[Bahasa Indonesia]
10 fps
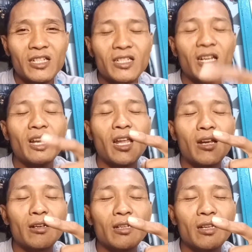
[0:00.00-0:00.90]

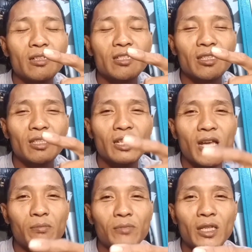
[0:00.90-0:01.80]
selalu eh,
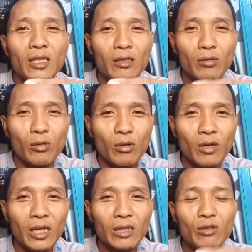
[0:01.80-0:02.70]
setiap
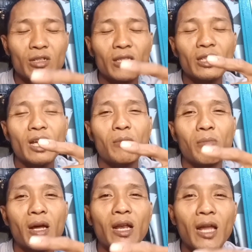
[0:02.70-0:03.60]
tidur atau setiap
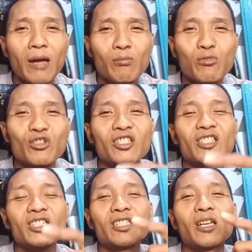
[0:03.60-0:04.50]
malam
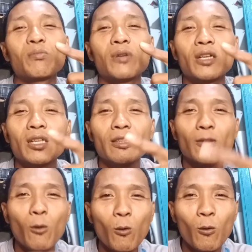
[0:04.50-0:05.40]
posisinya
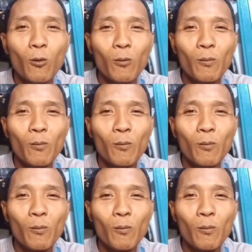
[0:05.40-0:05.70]
begitu